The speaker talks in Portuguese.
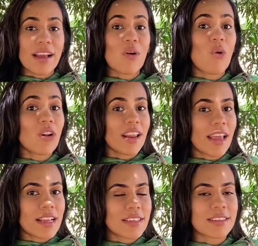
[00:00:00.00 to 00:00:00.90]

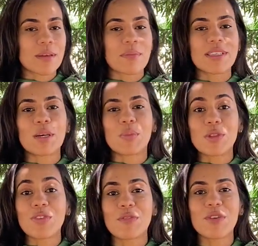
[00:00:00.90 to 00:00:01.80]
Colheitas também são
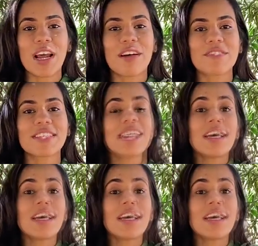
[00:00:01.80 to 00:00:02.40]
muito favoráveis